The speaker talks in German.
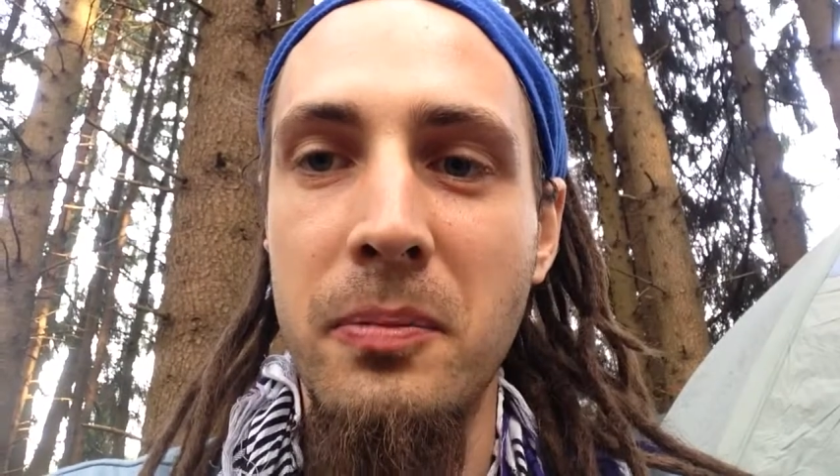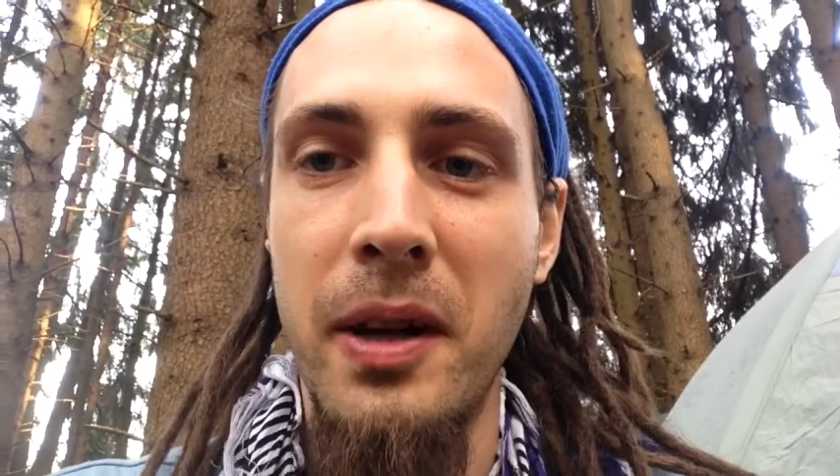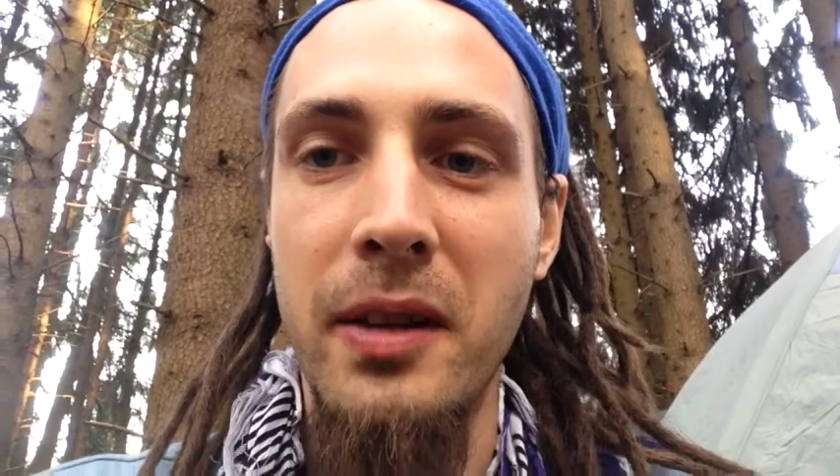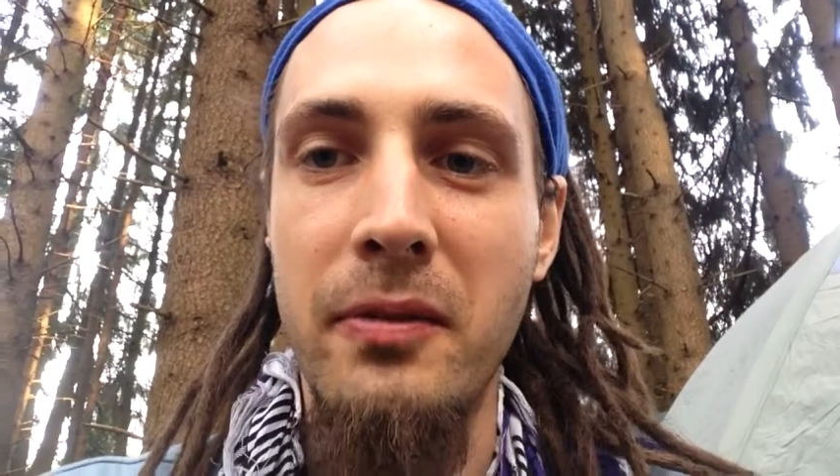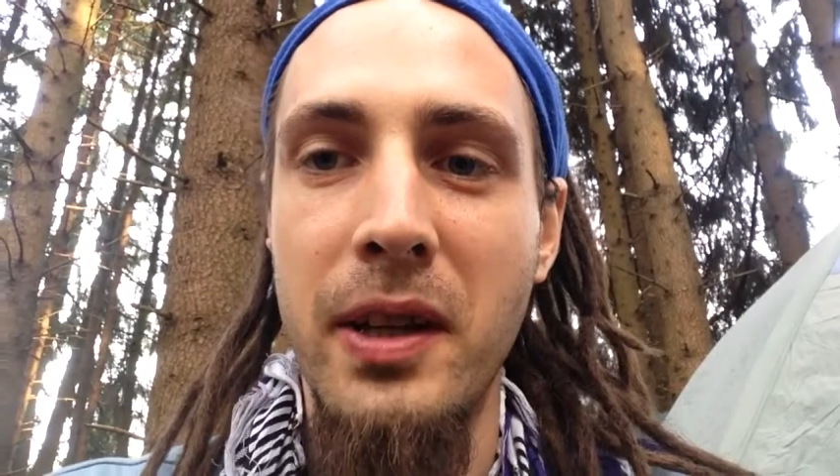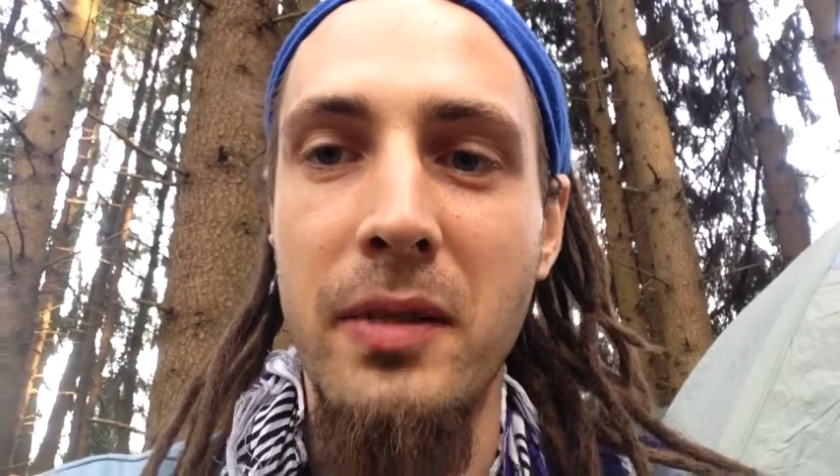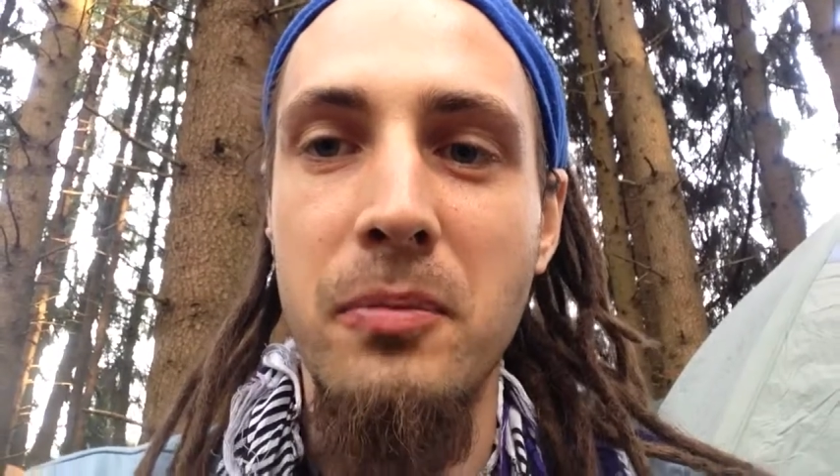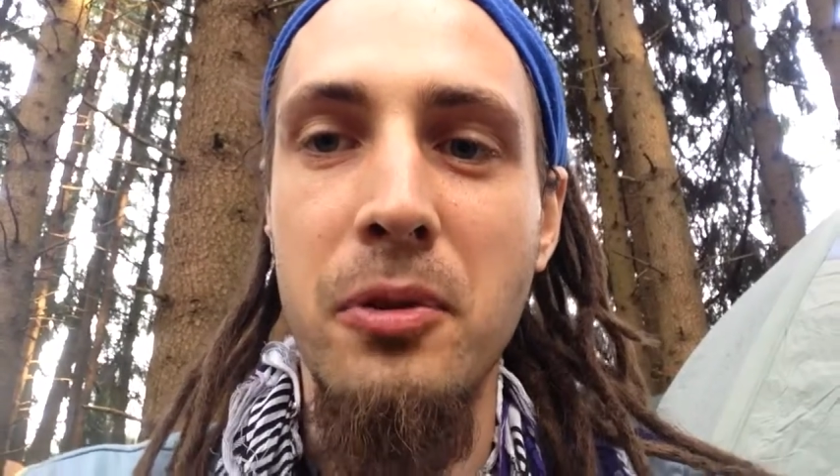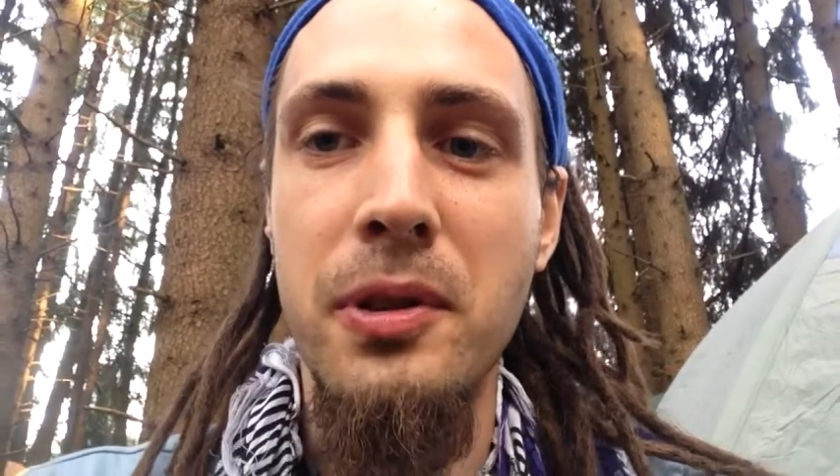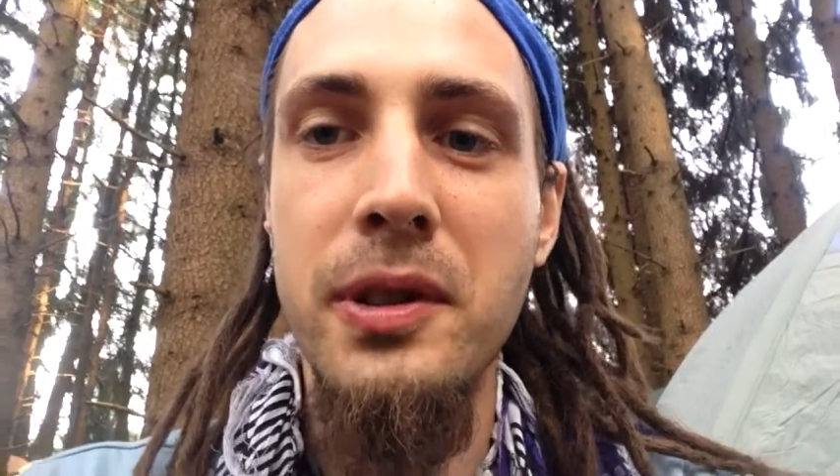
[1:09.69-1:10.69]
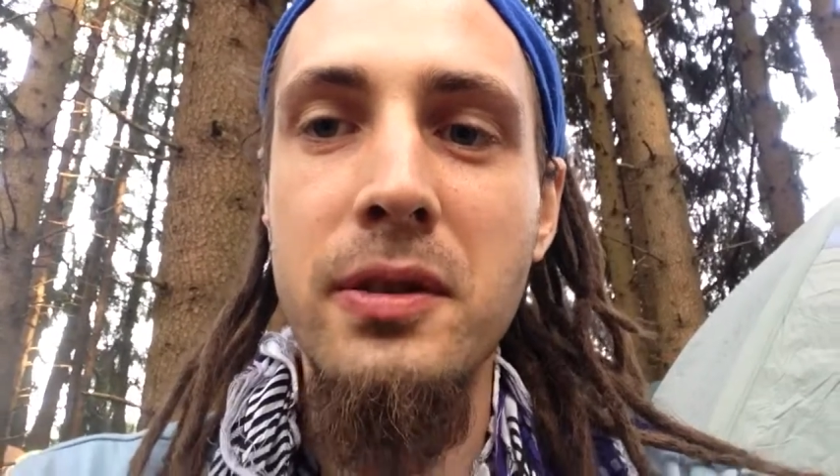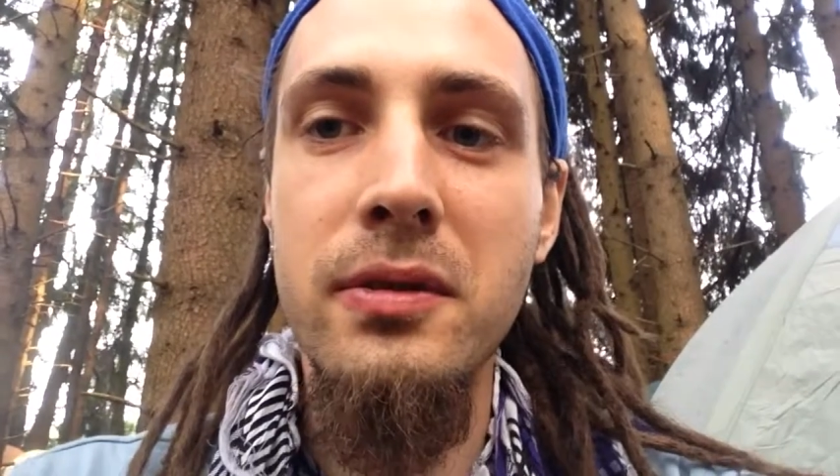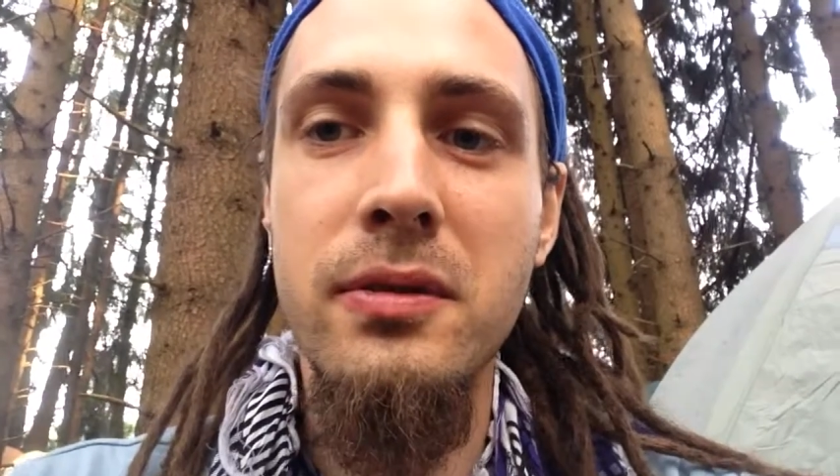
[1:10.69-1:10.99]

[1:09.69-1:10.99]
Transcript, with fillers: machen, wenn möglich.